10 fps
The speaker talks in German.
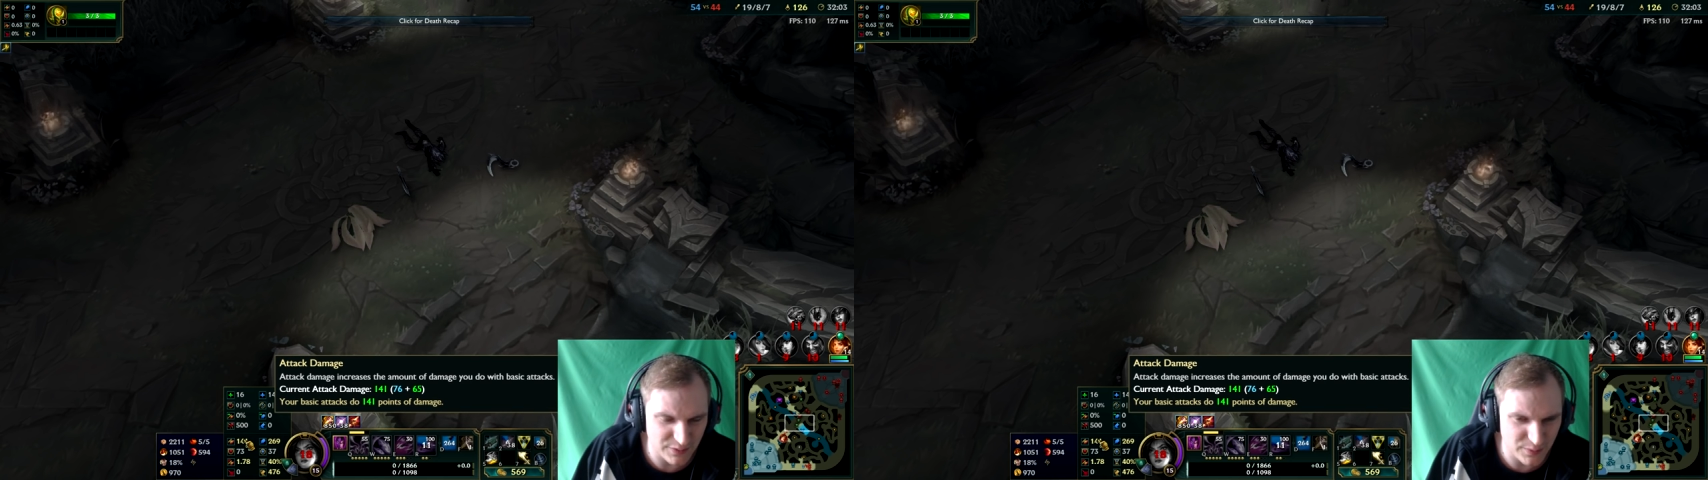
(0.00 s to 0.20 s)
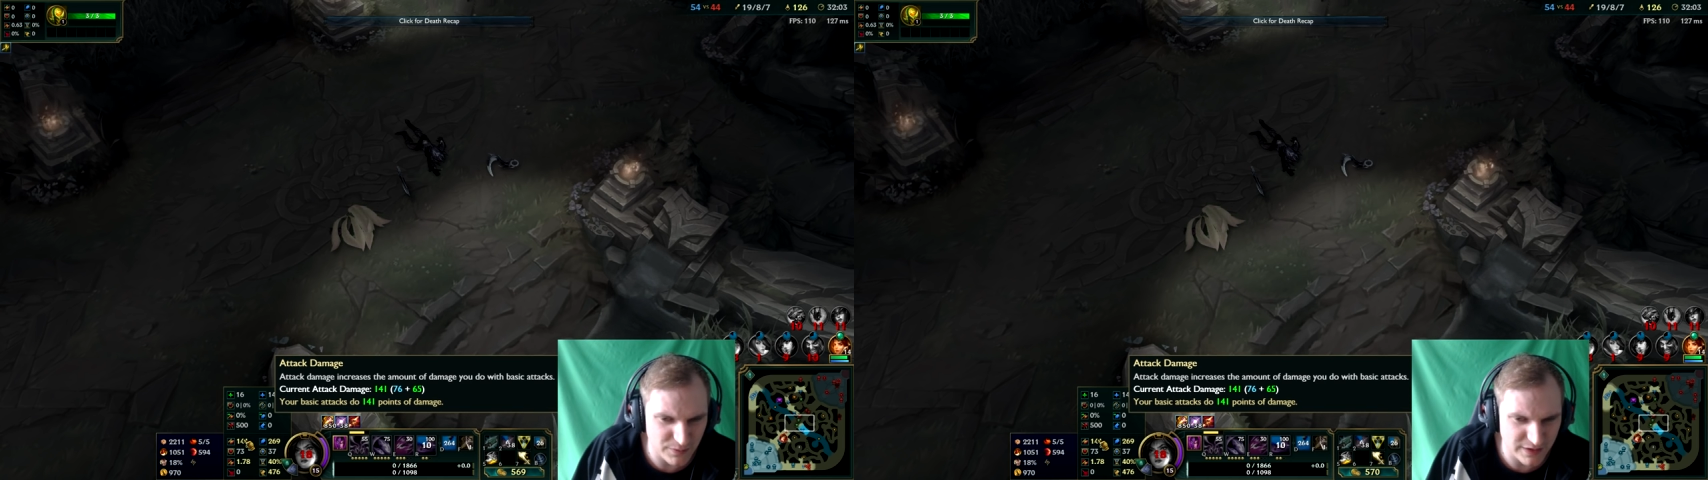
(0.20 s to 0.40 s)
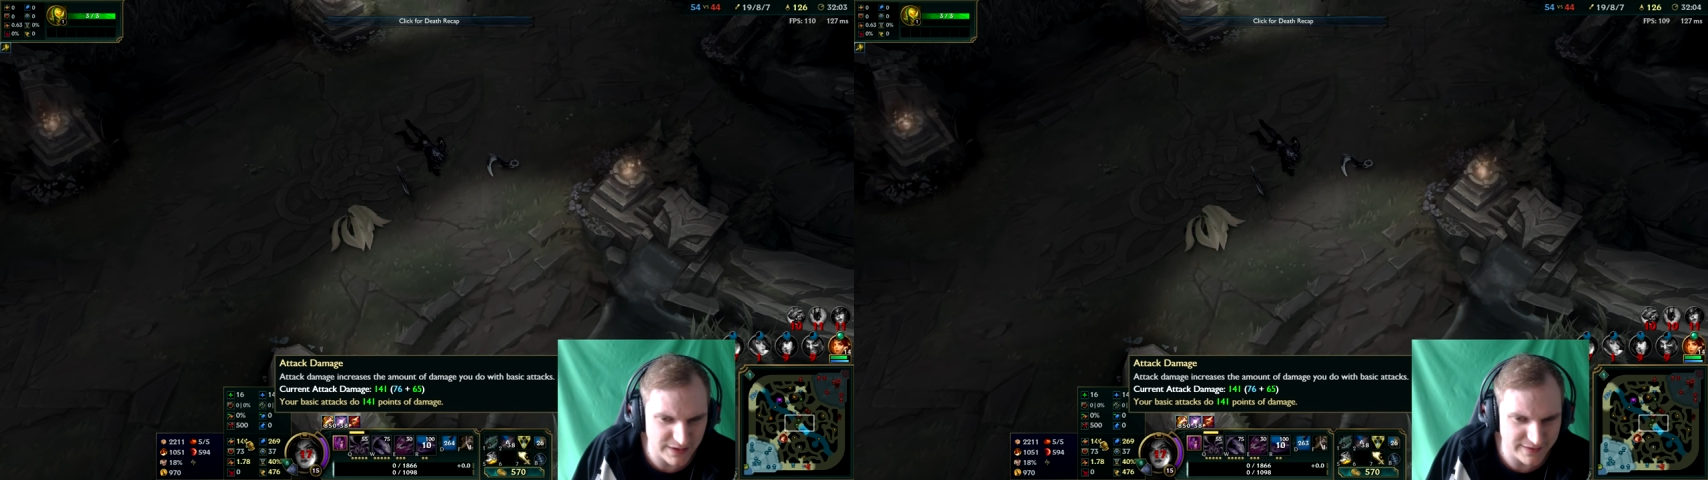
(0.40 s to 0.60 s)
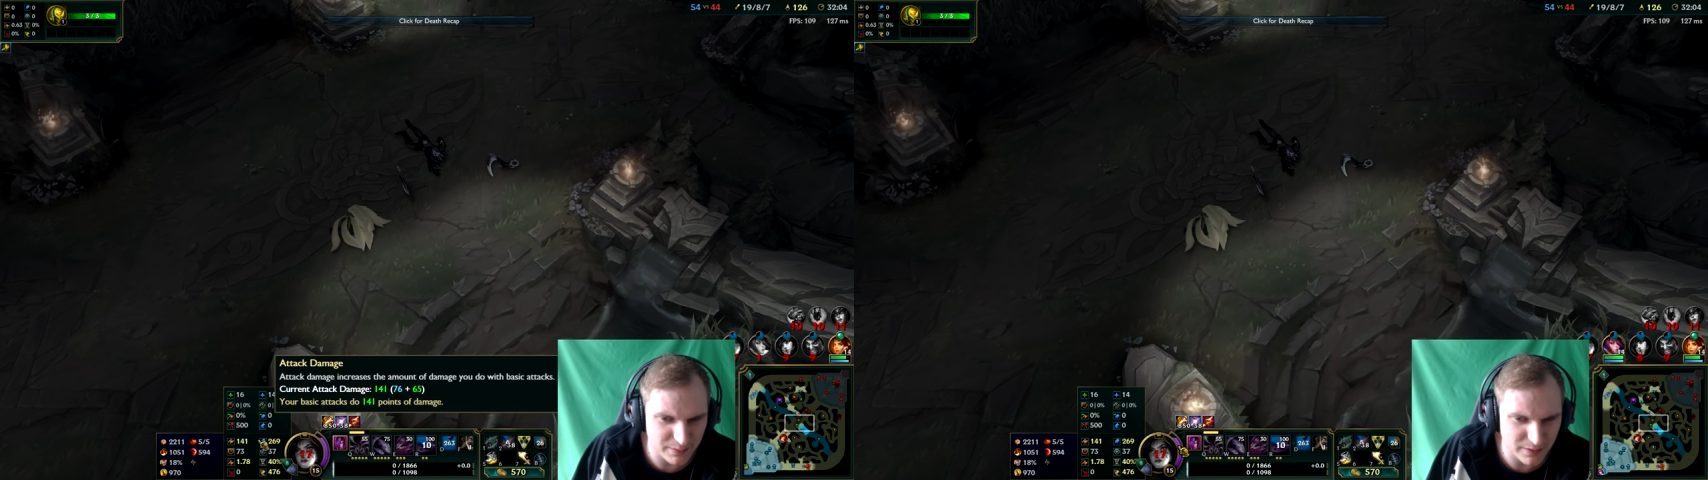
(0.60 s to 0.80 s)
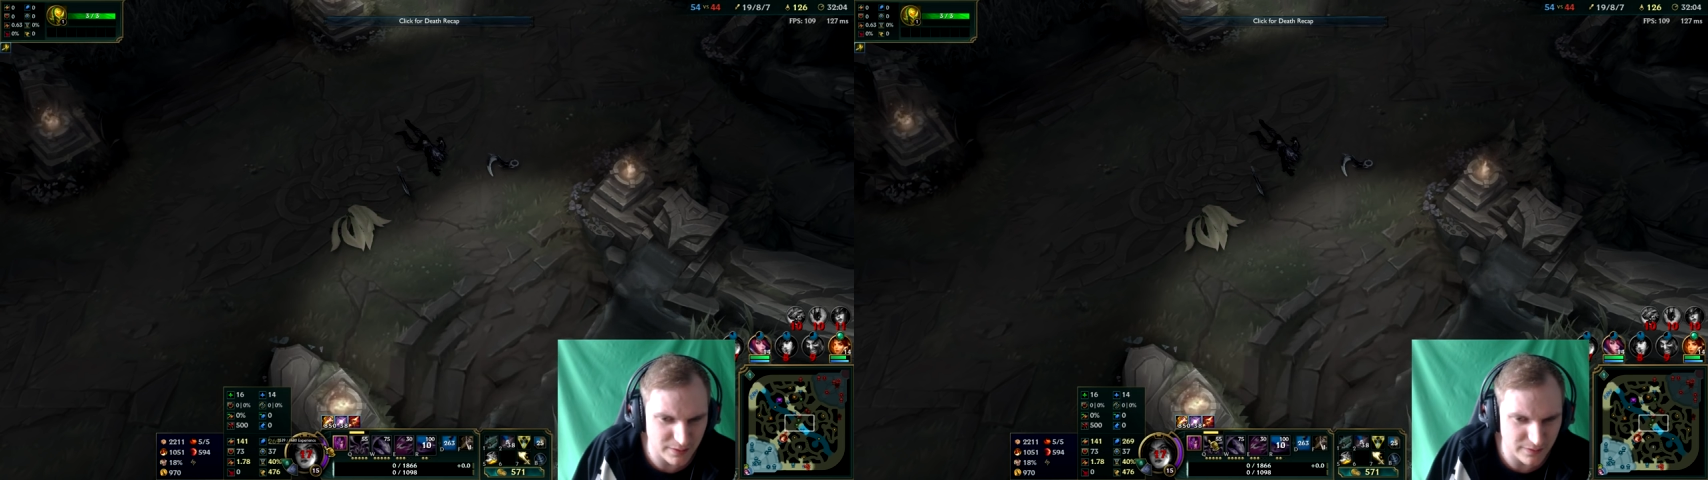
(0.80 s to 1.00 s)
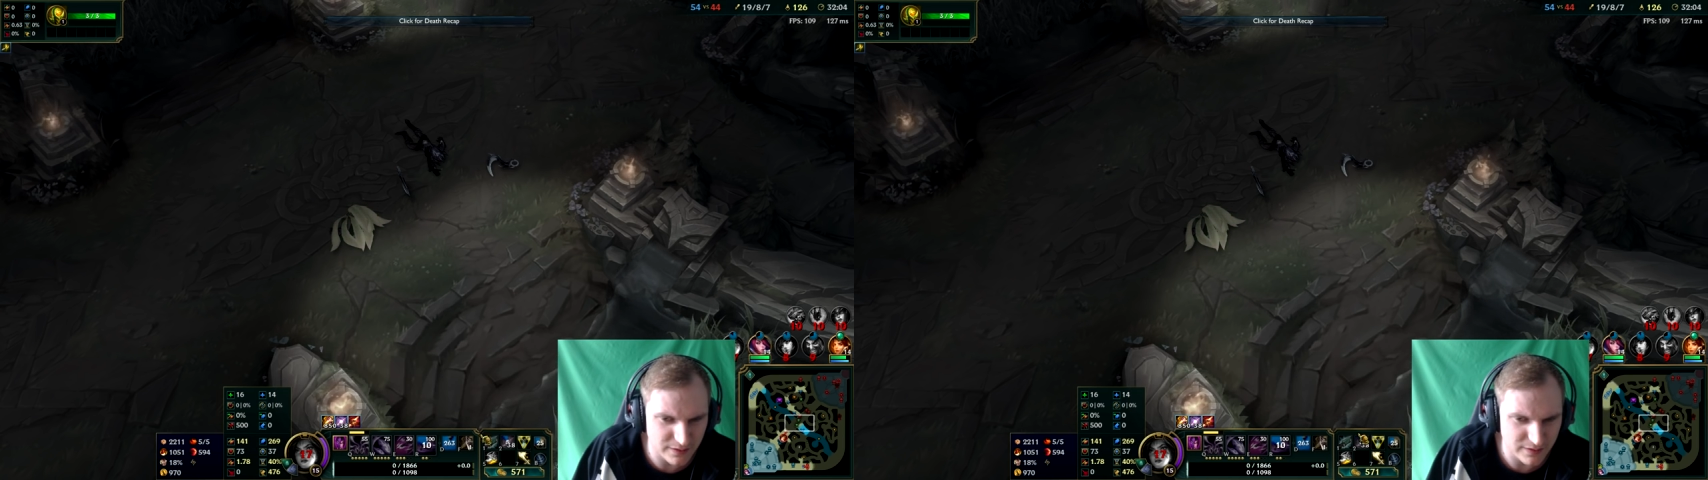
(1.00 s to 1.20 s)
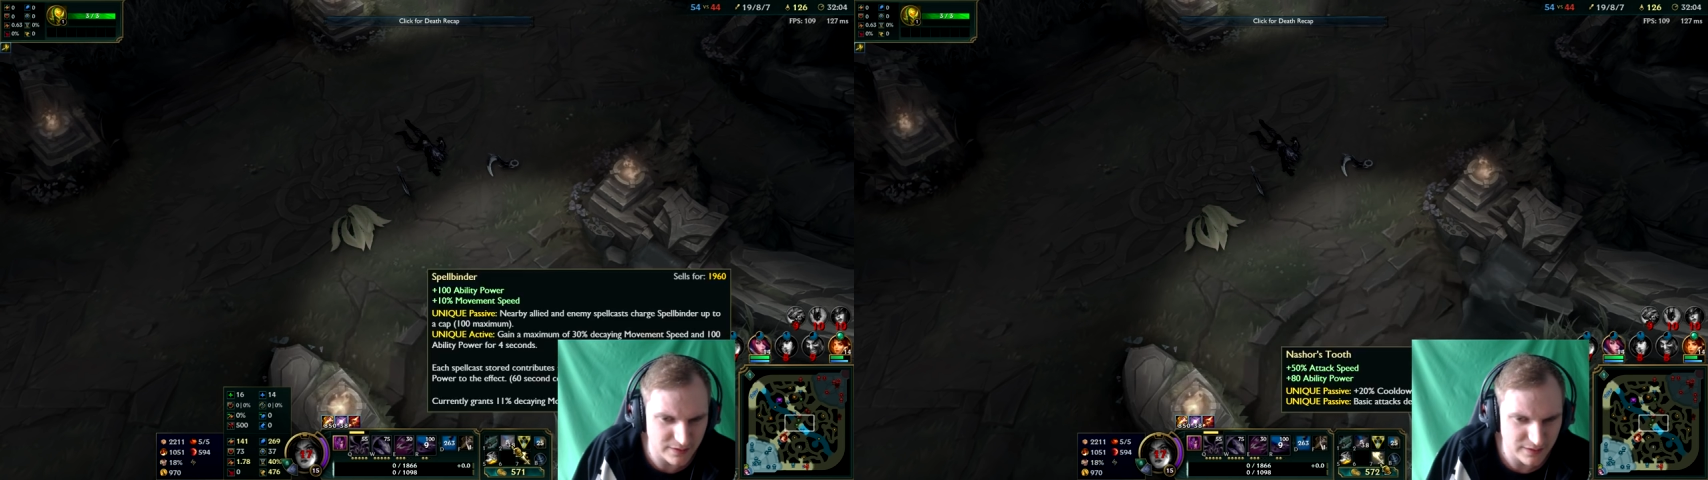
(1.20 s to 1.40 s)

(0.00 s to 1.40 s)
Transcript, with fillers: 35 brauchen wir.